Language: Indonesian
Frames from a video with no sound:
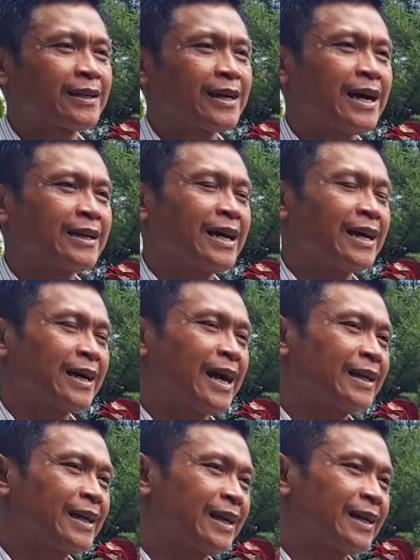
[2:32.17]

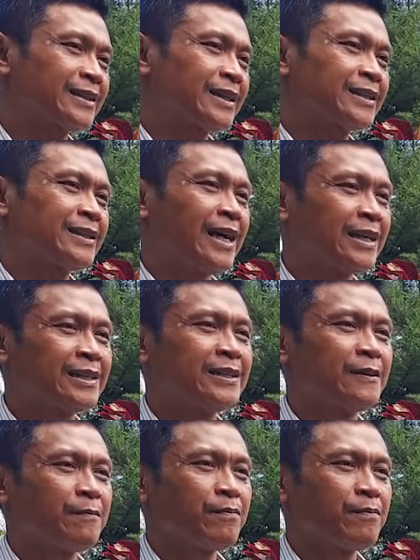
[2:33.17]
keadaan-keadaan yang terjadi.